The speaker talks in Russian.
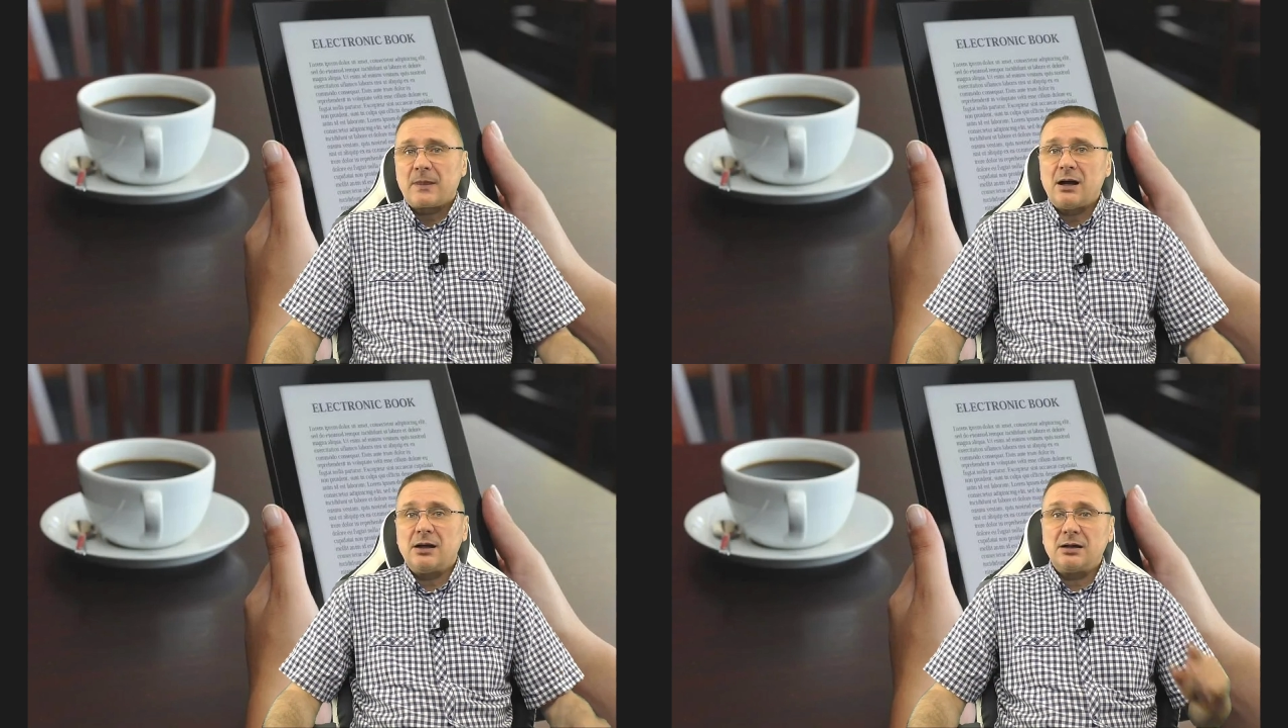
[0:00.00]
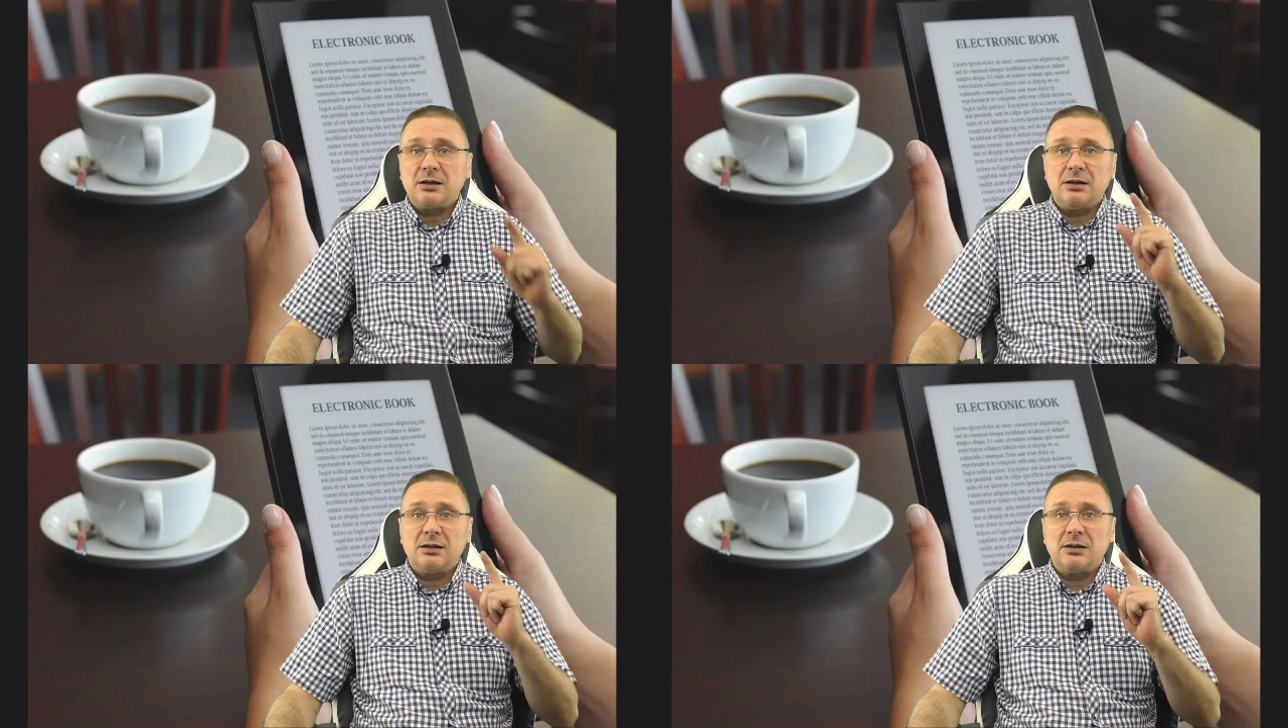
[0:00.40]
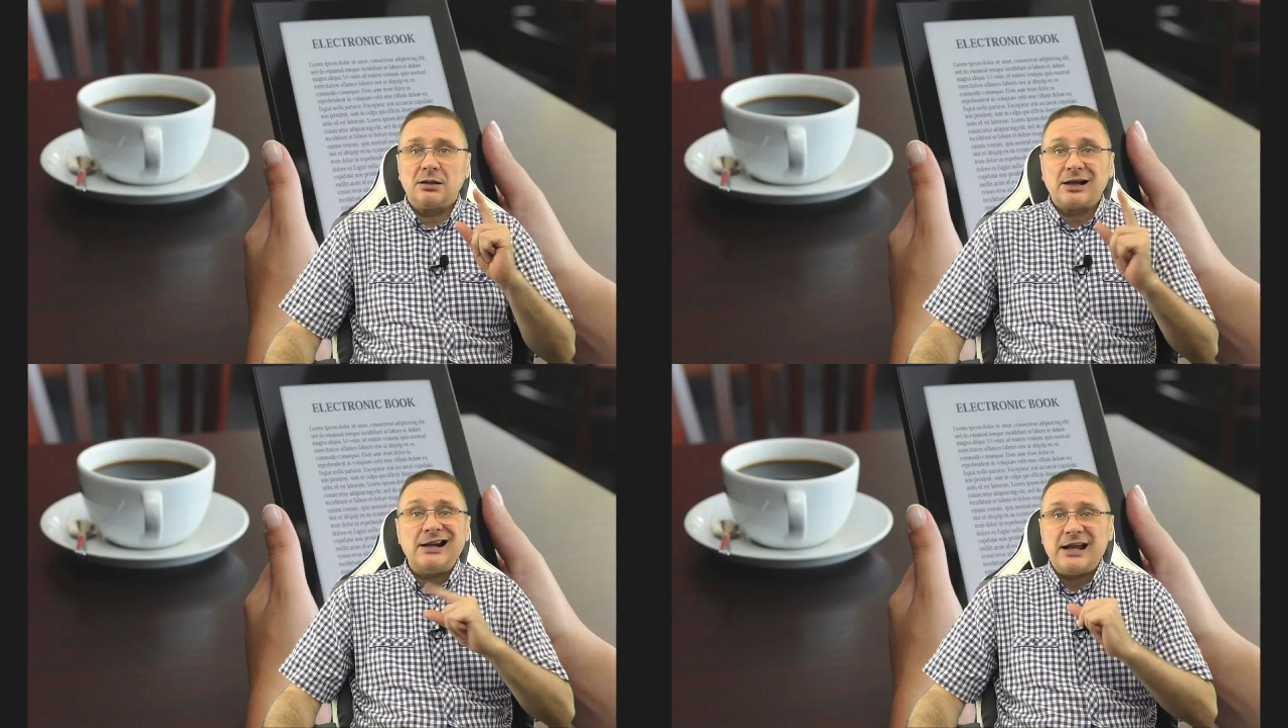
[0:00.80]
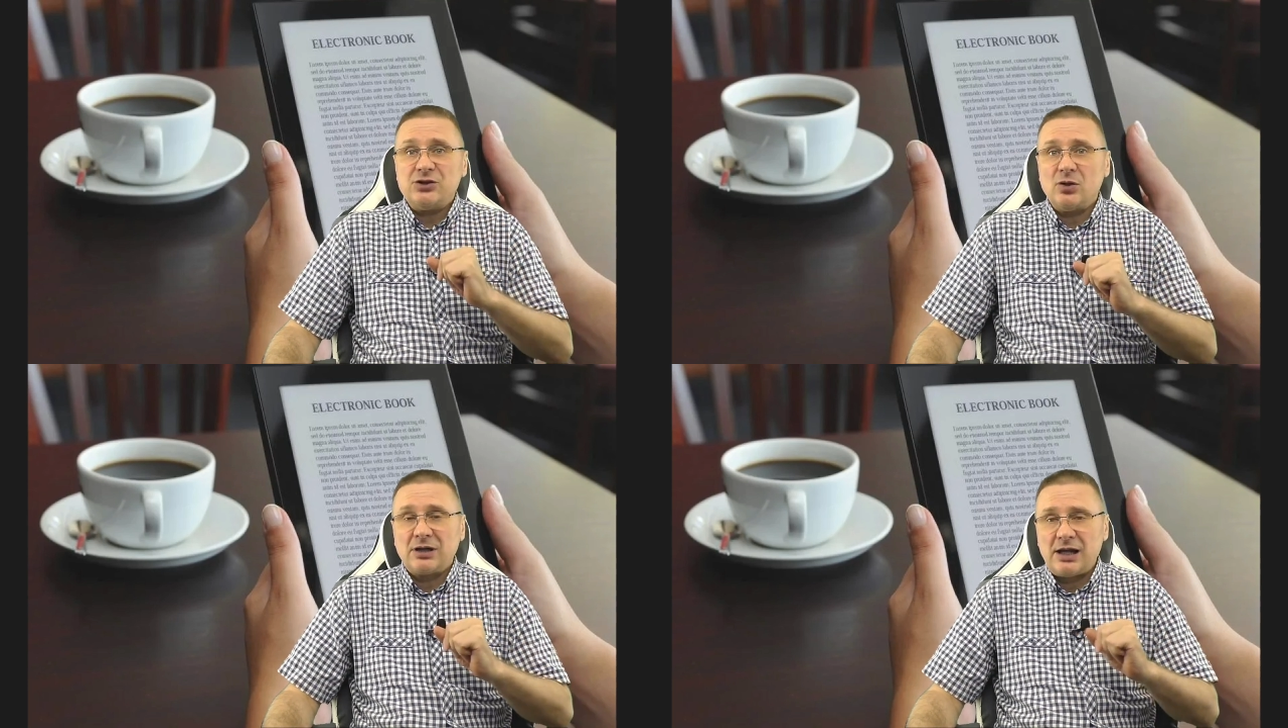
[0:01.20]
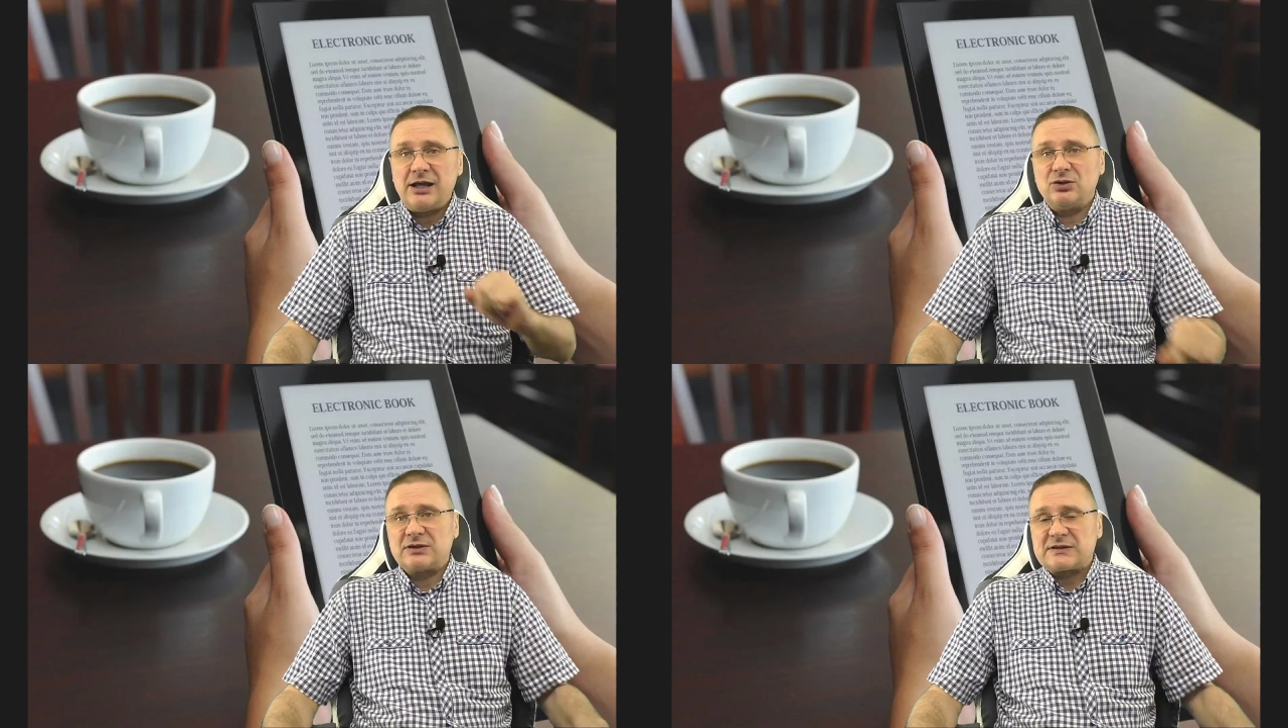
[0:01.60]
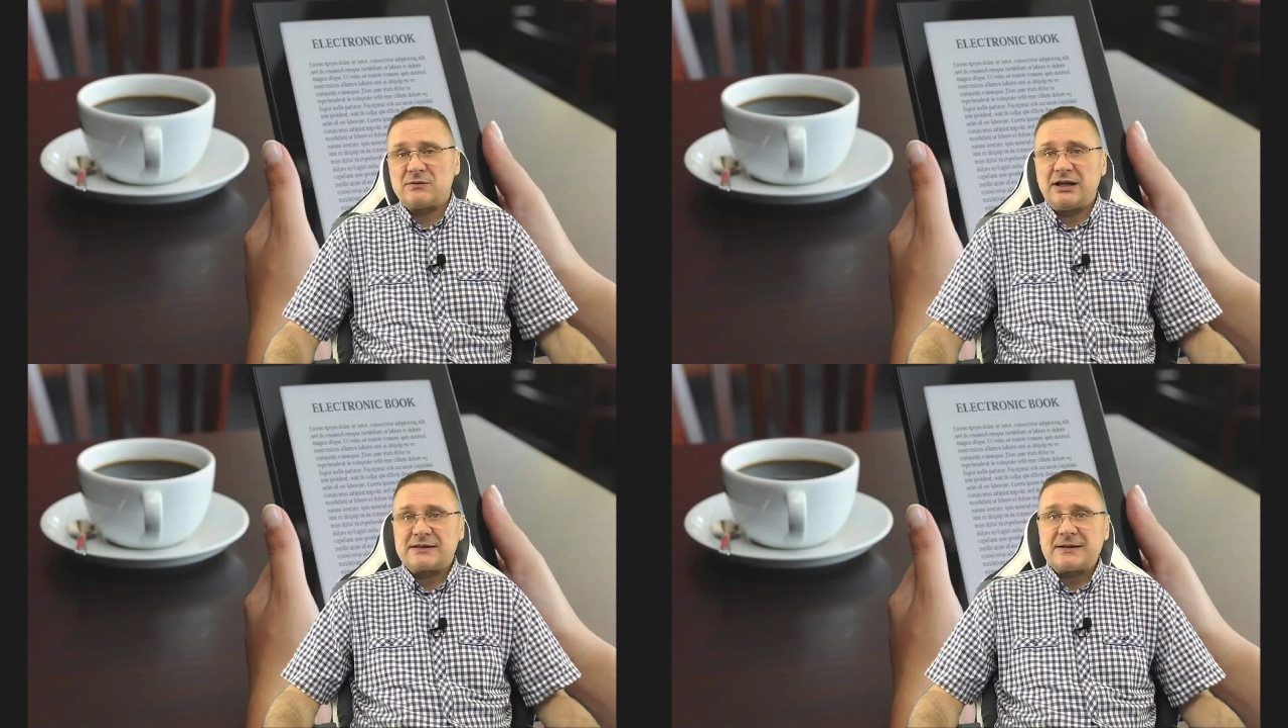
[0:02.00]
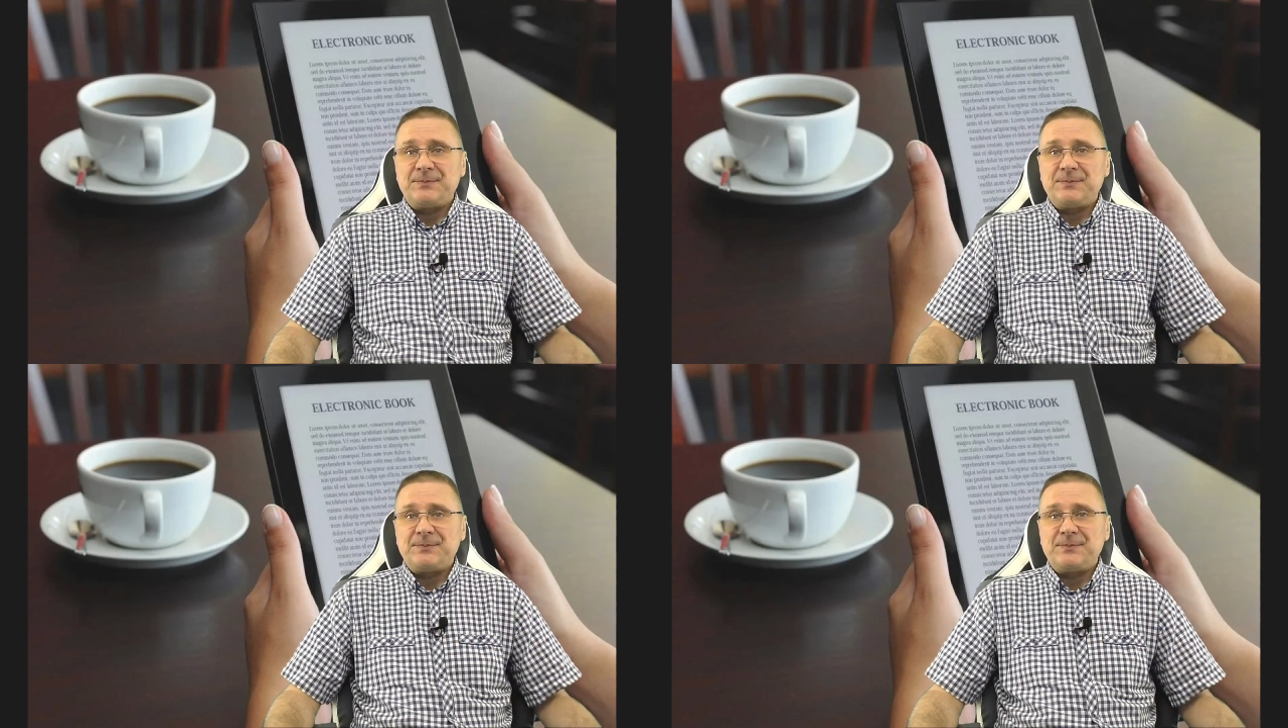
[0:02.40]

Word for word: а, а, Калейдо, Калейдо называется.